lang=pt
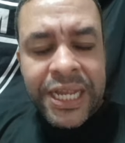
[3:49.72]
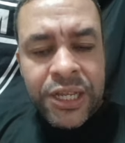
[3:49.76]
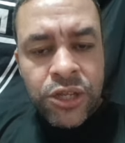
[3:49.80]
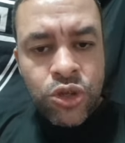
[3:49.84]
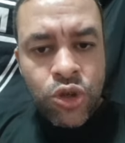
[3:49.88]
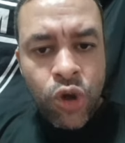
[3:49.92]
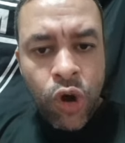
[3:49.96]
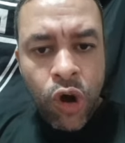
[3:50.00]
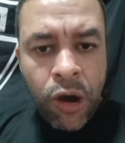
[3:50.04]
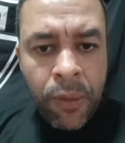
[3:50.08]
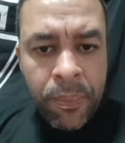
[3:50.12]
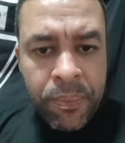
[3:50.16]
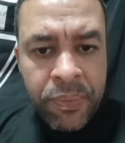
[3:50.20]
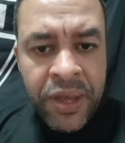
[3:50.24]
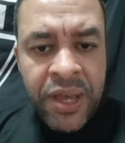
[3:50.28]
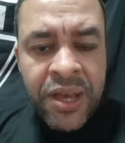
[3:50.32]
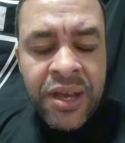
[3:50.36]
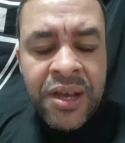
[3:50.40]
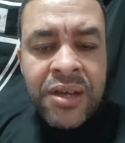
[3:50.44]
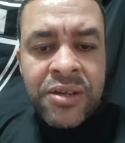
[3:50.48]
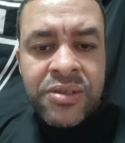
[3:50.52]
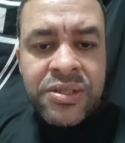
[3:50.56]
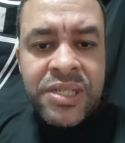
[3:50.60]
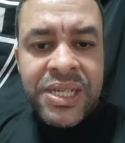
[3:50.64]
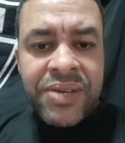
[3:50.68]
é top,
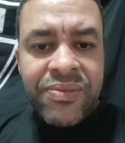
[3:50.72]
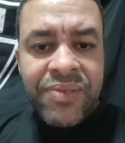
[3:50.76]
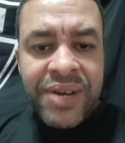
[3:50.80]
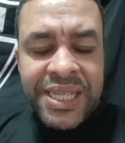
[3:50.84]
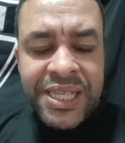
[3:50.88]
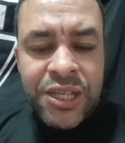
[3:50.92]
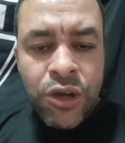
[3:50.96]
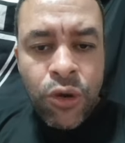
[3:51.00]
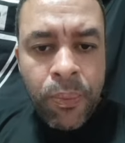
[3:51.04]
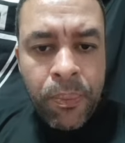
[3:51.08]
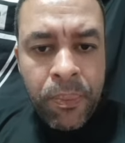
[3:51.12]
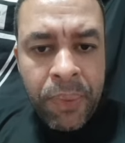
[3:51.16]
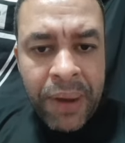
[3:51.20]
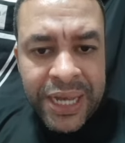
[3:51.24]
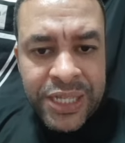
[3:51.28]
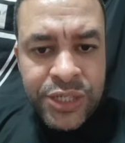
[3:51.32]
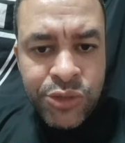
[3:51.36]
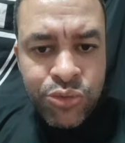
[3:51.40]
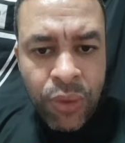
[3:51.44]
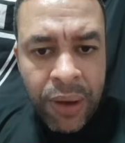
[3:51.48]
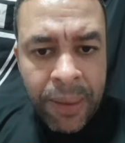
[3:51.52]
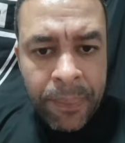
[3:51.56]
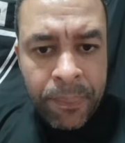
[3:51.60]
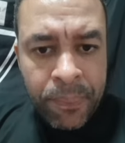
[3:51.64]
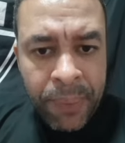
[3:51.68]
você vai ter o
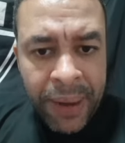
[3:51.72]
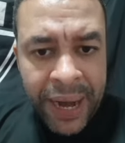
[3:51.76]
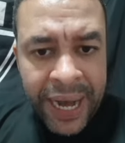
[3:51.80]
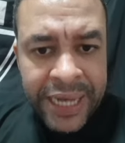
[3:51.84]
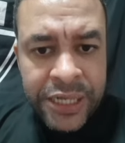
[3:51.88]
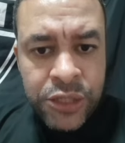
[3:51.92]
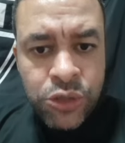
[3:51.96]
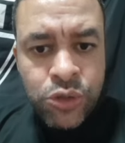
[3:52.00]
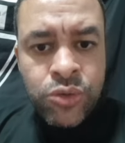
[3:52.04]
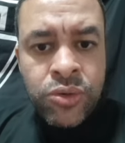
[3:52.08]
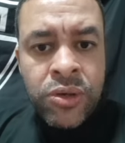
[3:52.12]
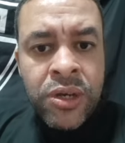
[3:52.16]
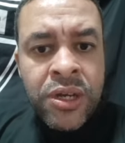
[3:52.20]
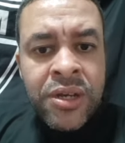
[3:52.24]
passo a passo,